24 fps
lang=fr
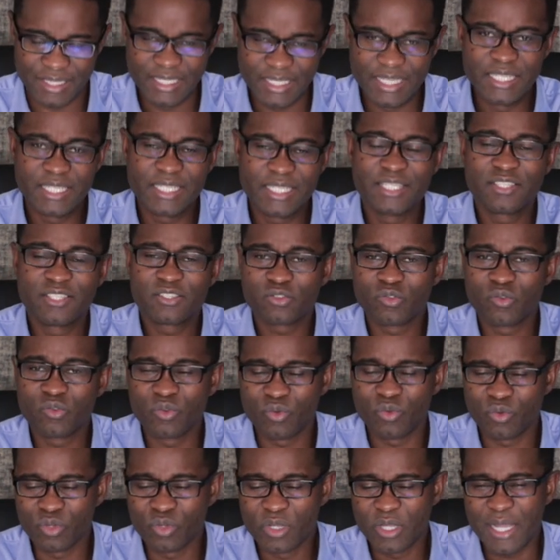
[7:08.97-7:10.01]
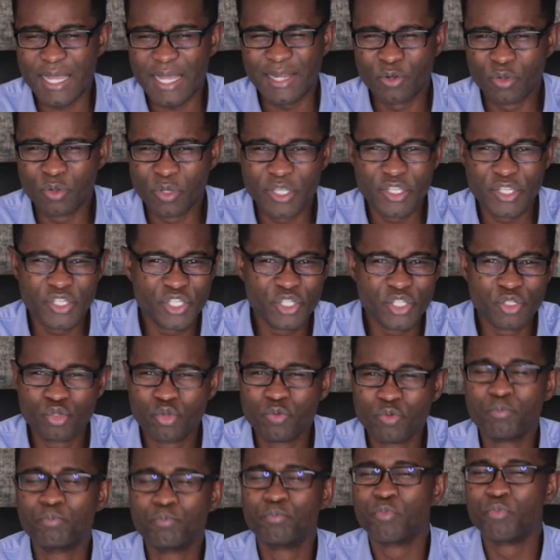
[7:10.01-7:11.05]
qui sont à l'origine de
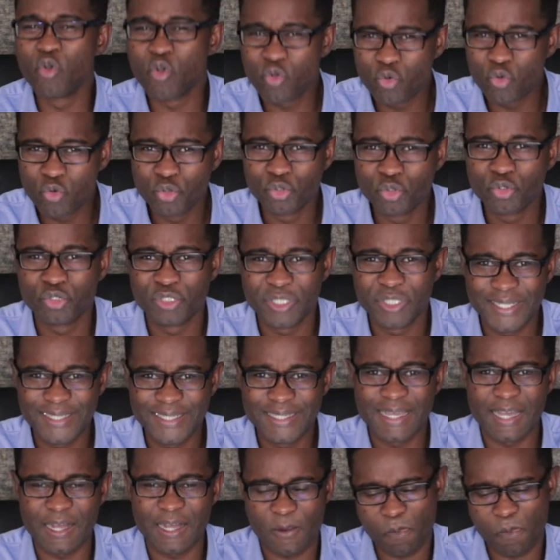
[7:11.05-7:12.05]
beaucoup de dégâts